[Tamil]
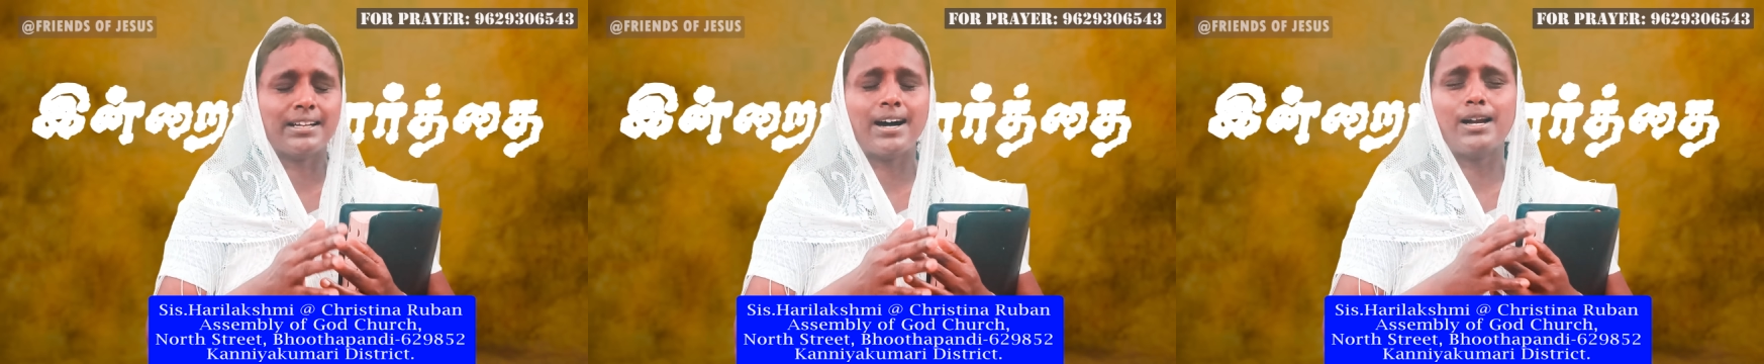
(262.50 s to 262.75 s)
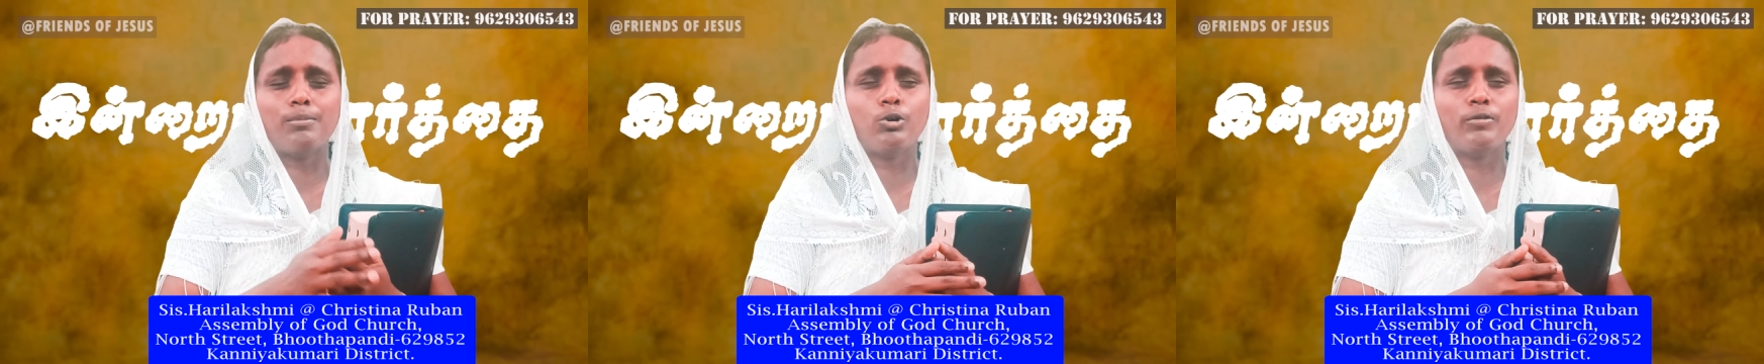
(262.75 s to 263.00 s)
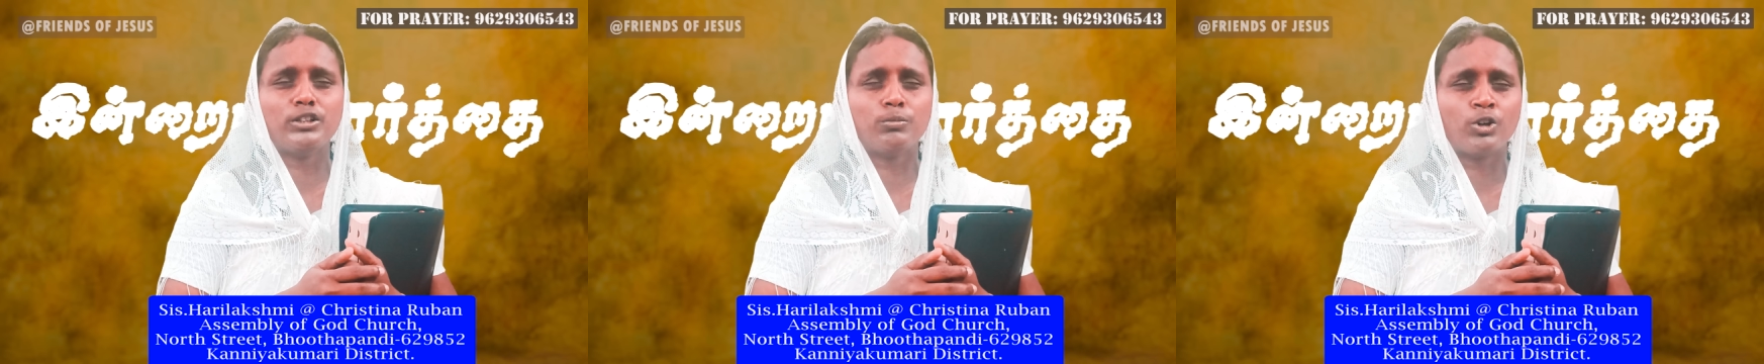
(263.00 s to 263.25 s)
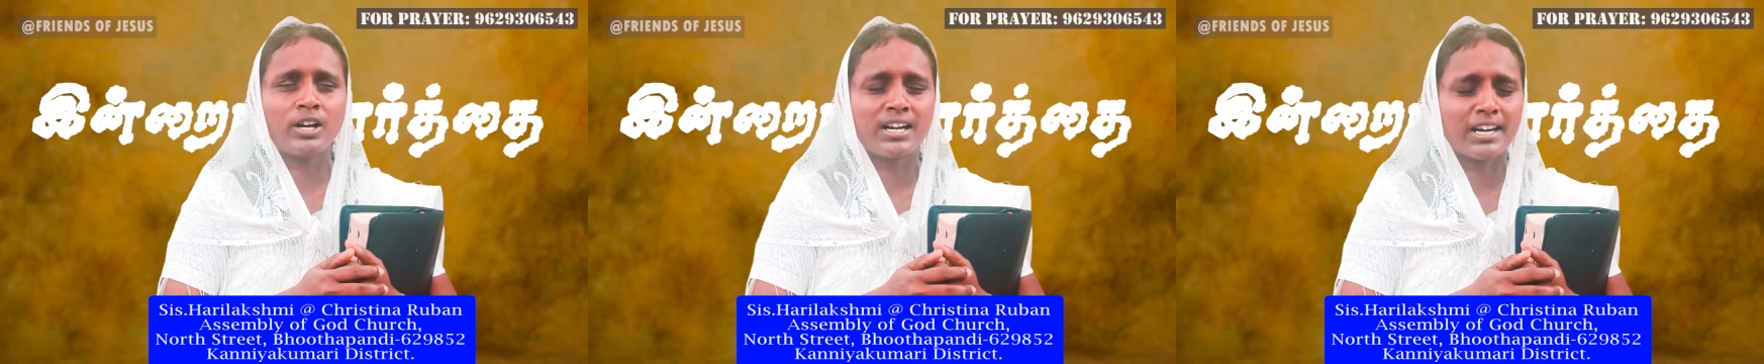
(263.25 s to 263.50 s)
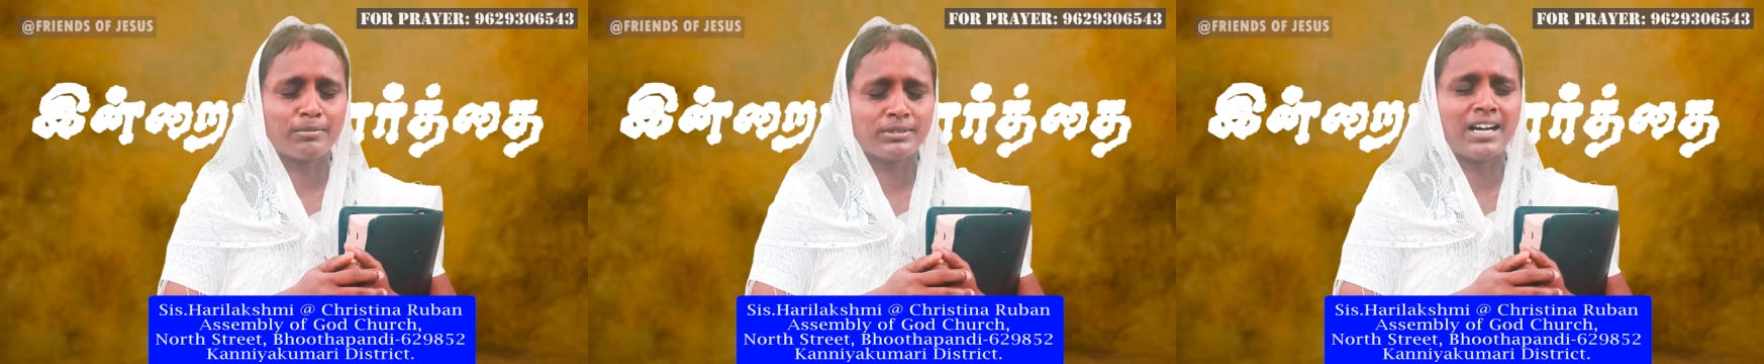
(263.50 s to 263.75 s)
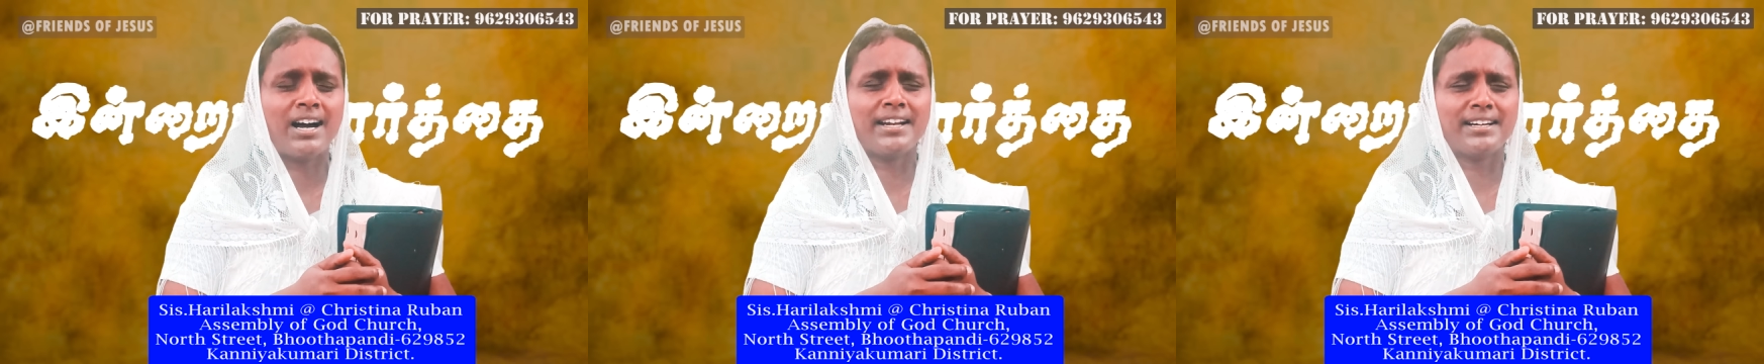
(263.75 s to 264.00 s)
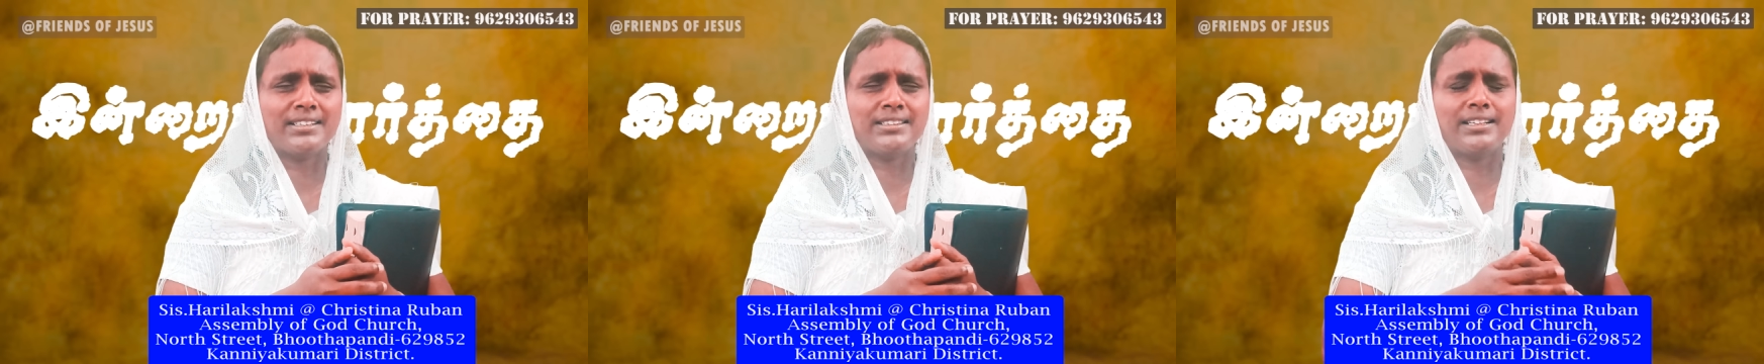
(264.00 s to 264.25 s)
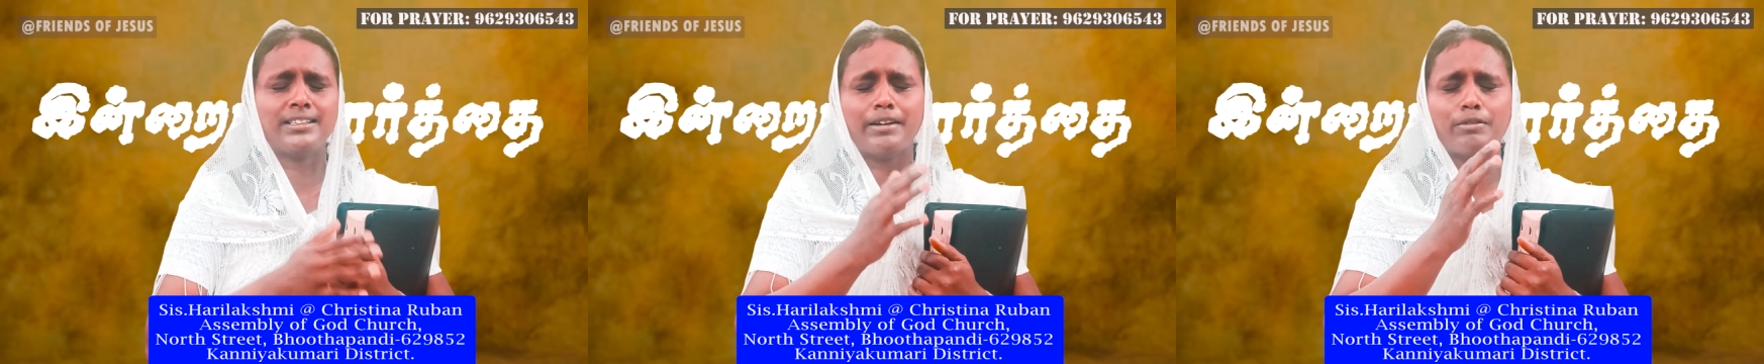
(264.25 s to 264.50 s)
நாள் முழுவதும் உங்கள் கரம் தாங்கி
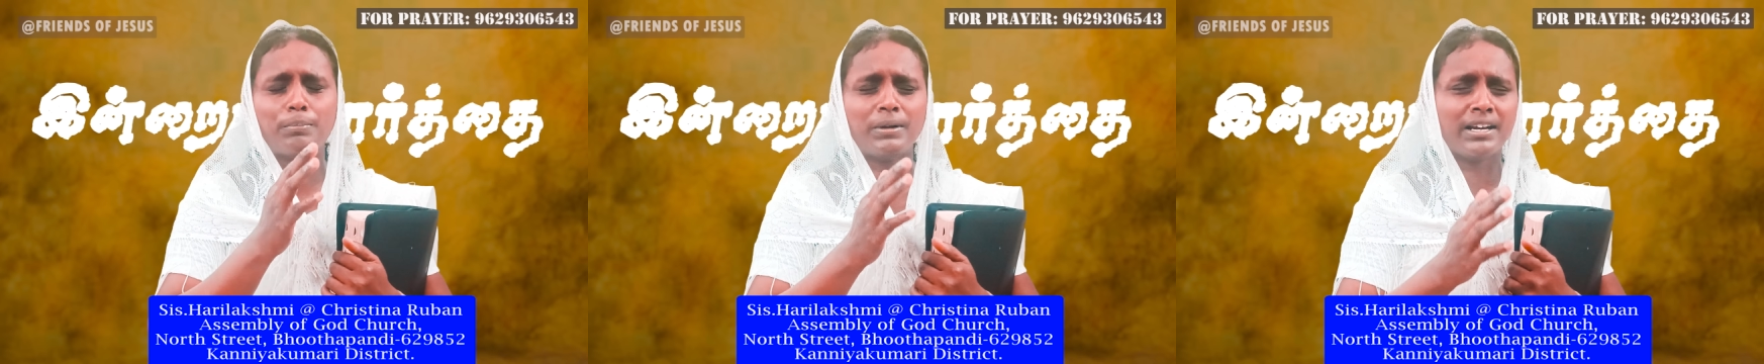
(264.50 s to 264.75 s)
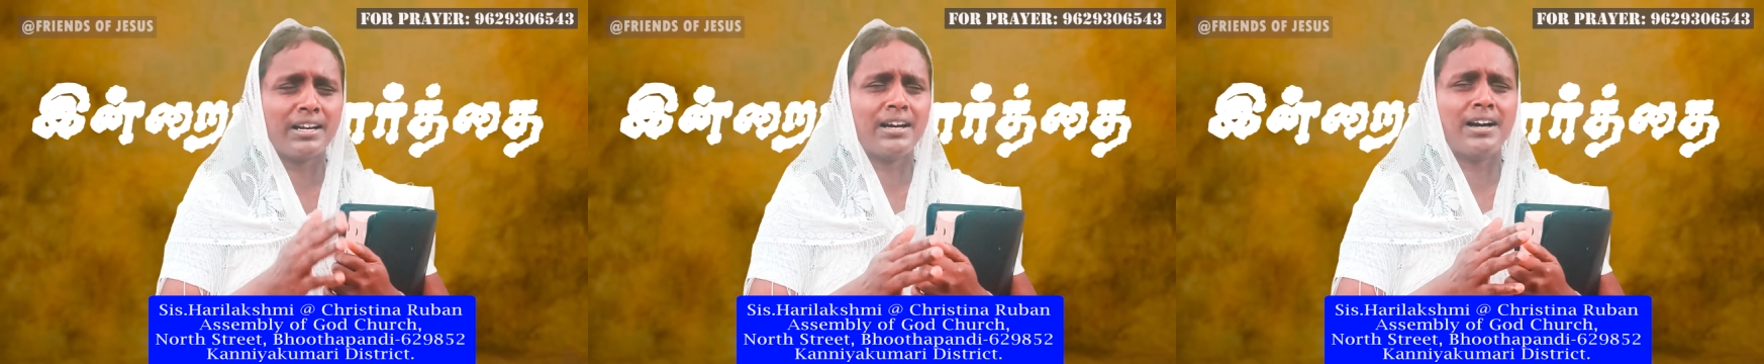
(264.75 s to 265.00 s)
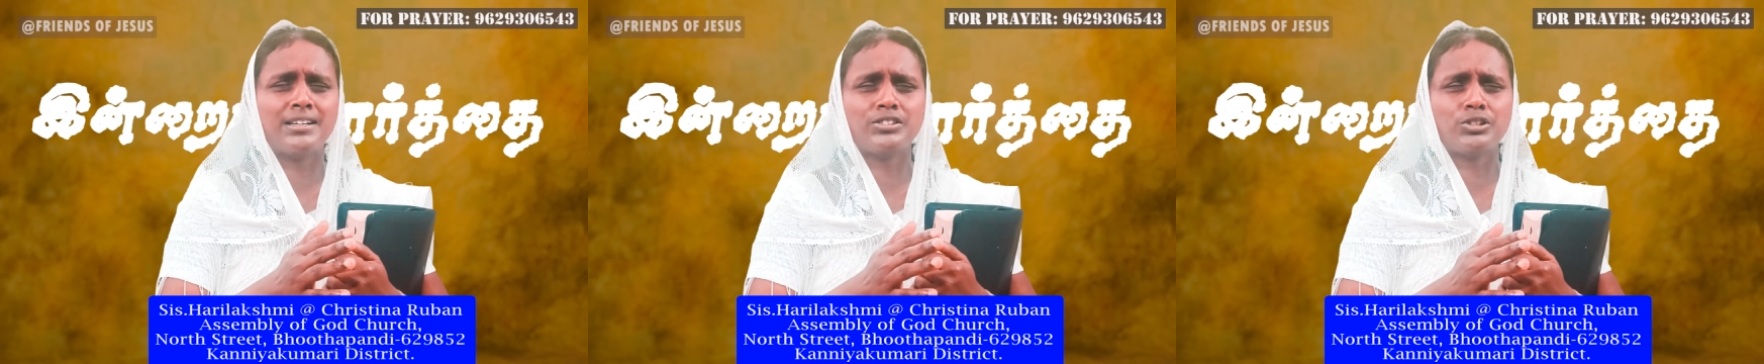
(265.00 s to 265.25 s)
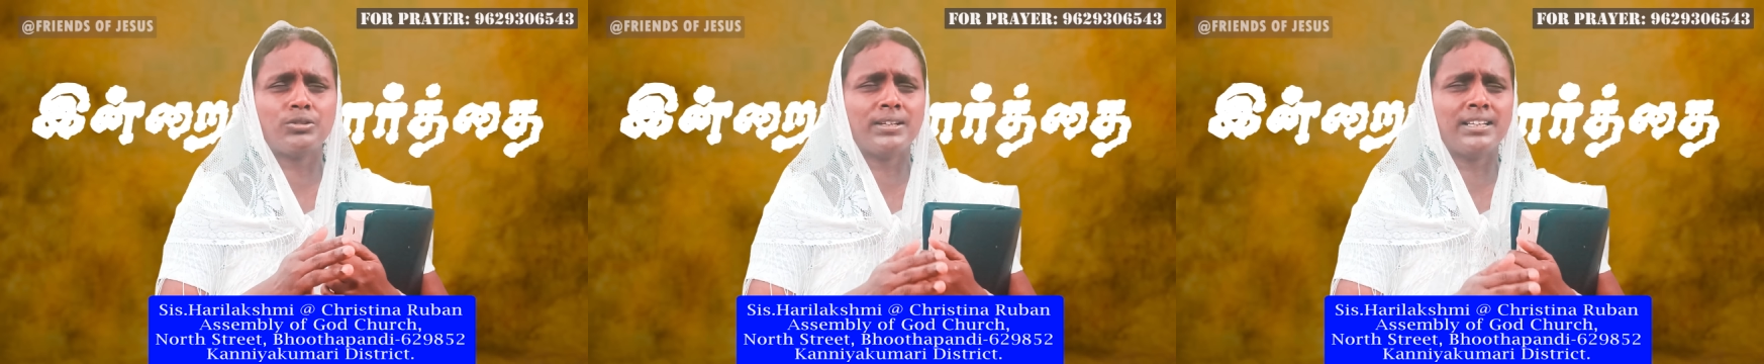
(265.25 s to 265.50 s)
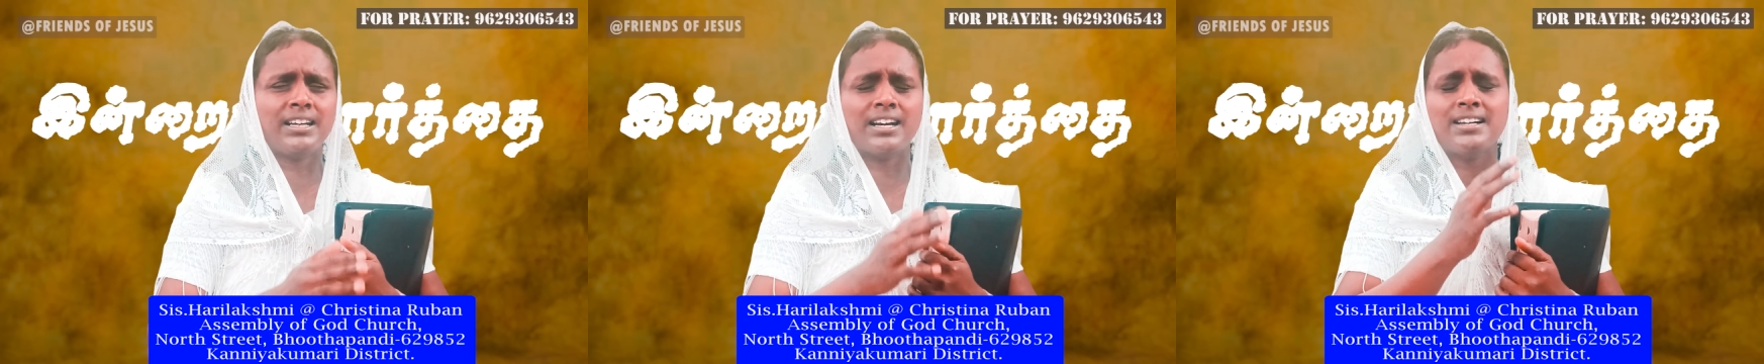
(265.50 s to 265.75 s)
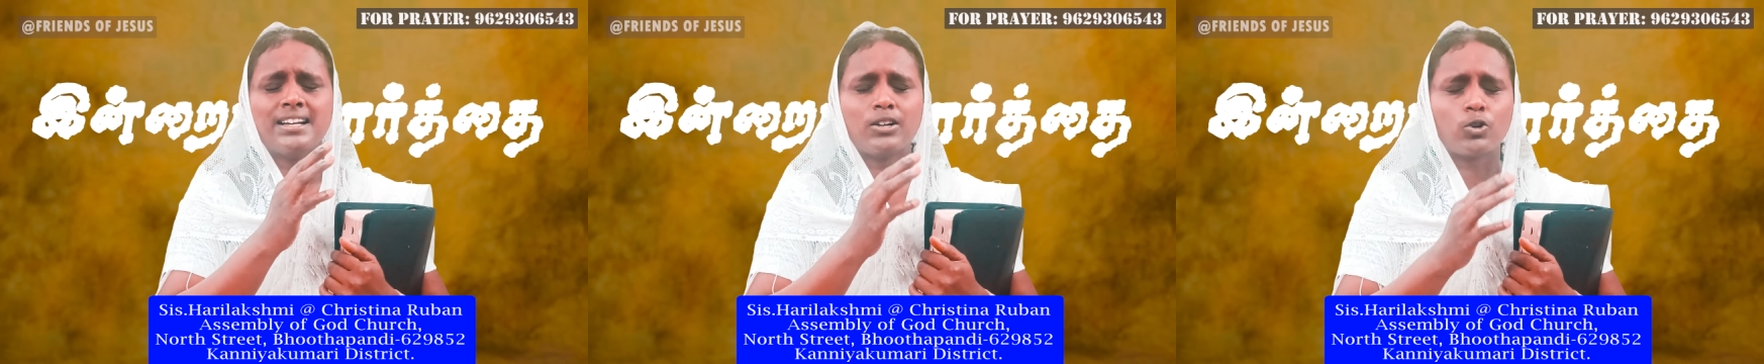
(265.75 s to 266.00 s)
நடத்துங்க தேவ பிள்ளைகளை ஆசிர்வதிங்க